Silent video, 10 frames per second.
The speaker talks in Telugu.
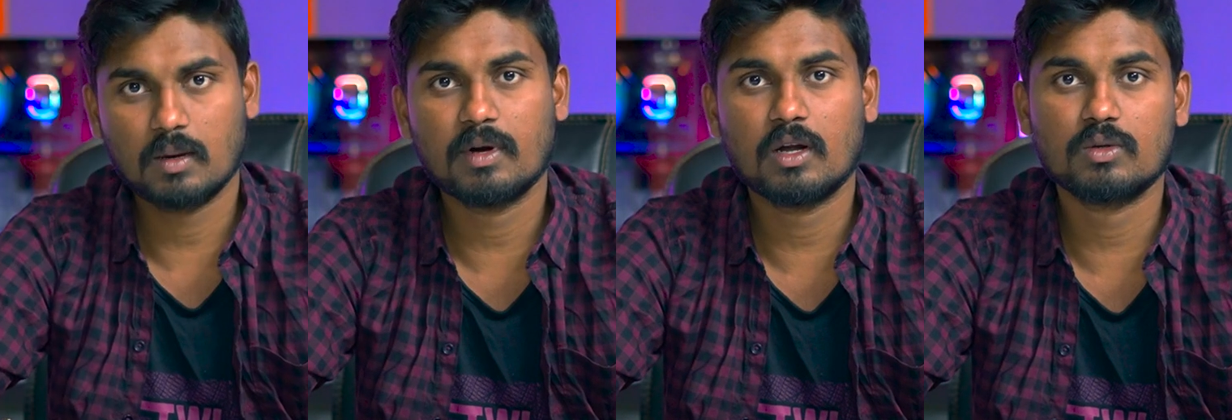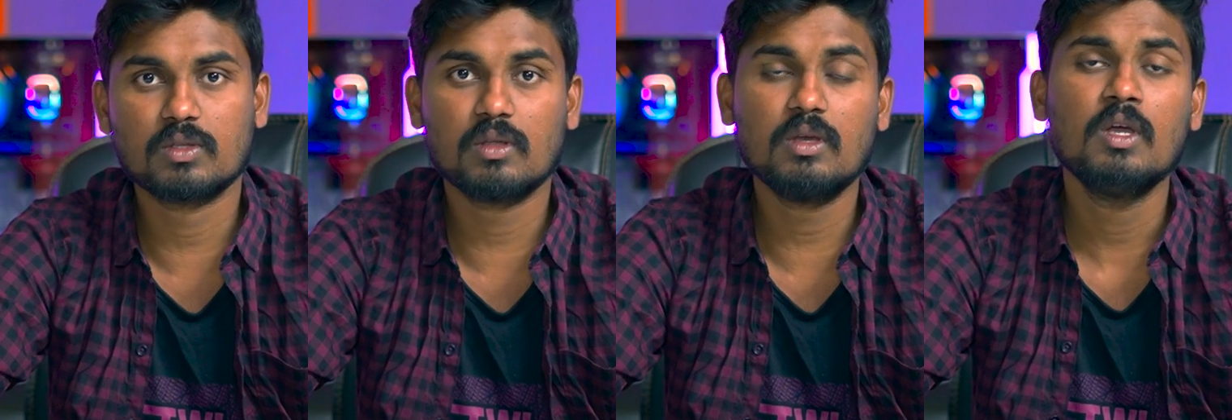రికమెండ్
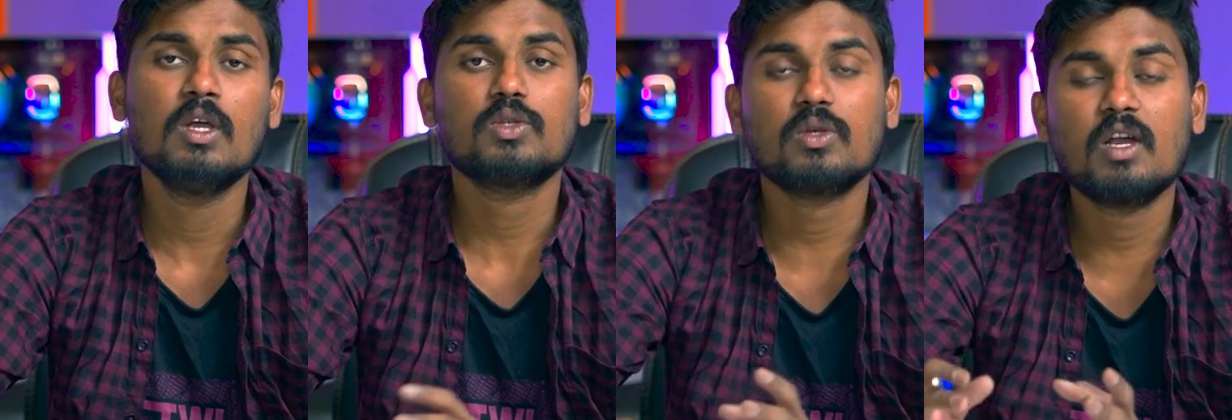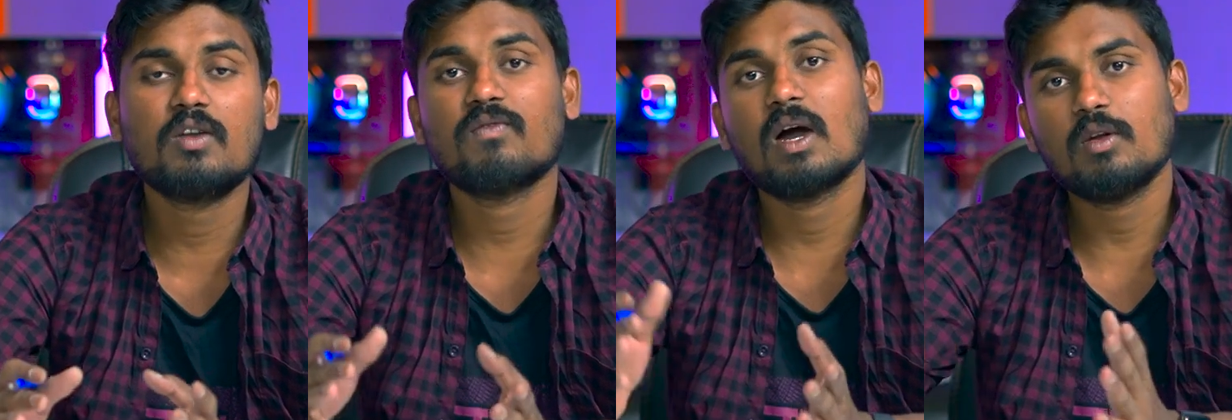అవుతుంది సో
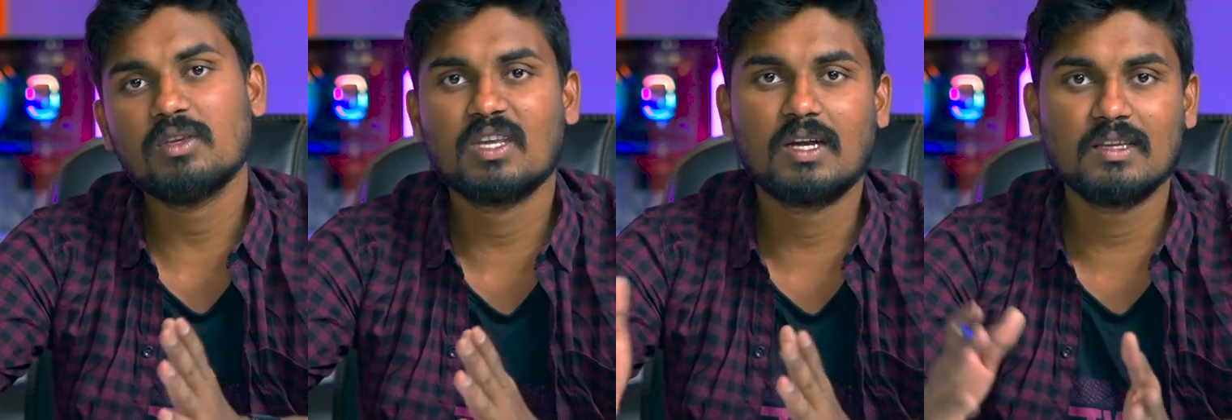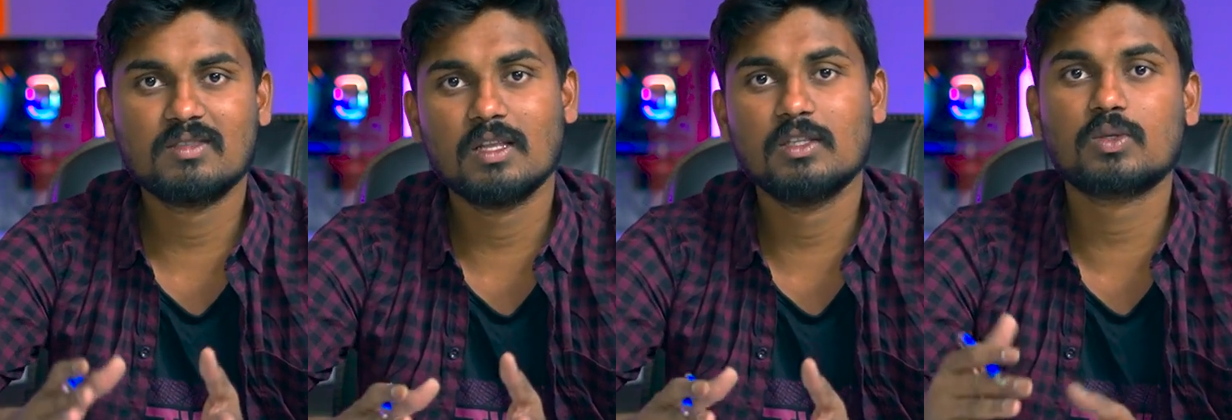దట్ వాళ్ళు ఈ
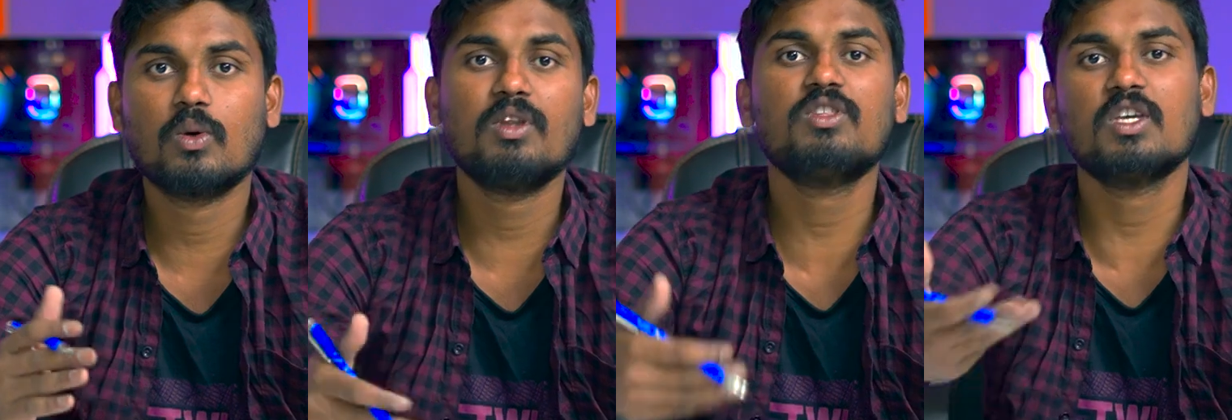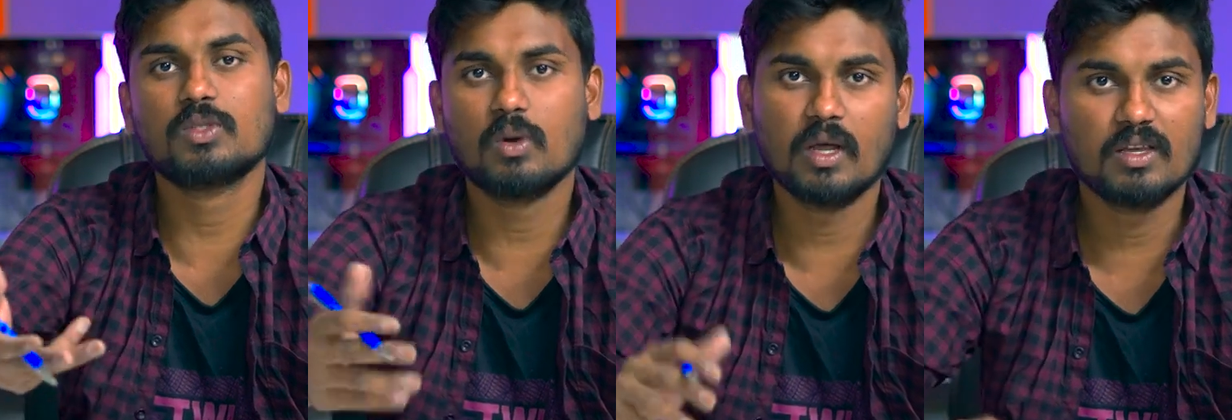సెట్టింగ్స్ తెలుసుకొని
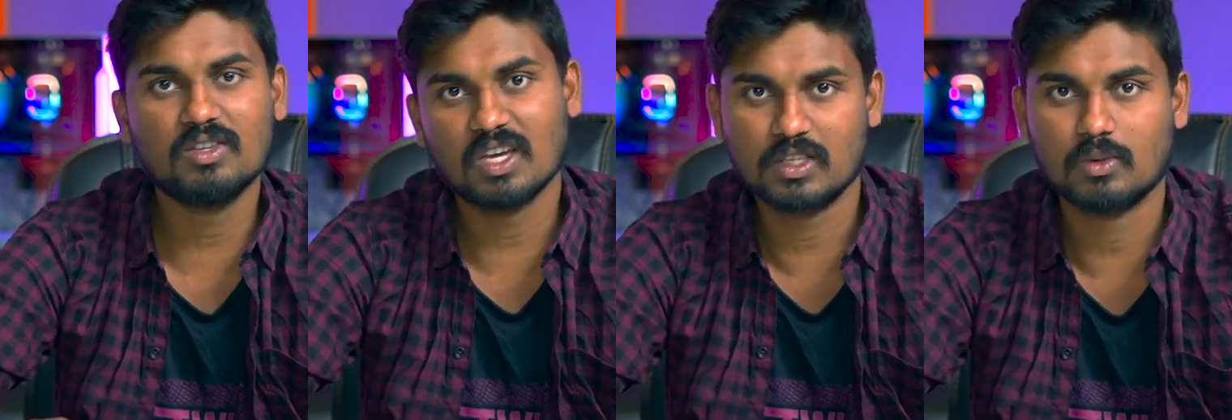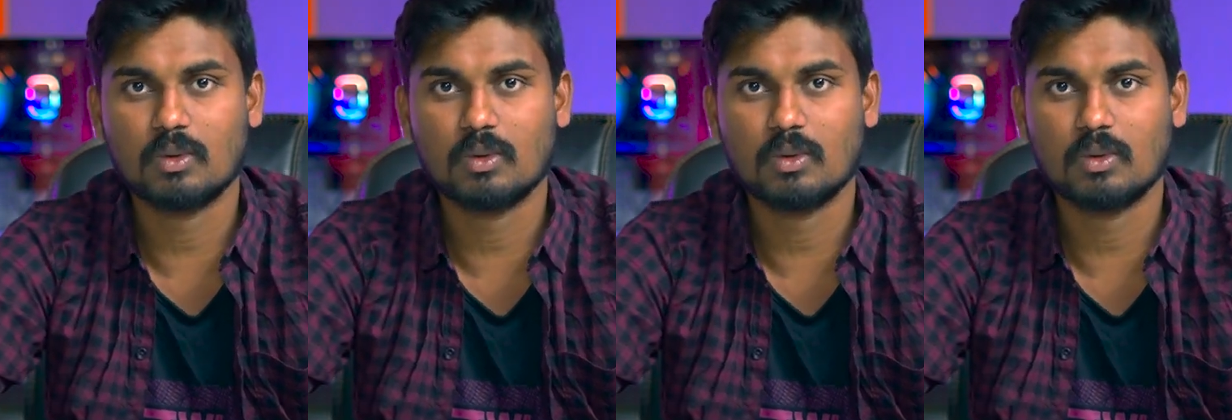చేసుకోవడానికి ఛాన్స్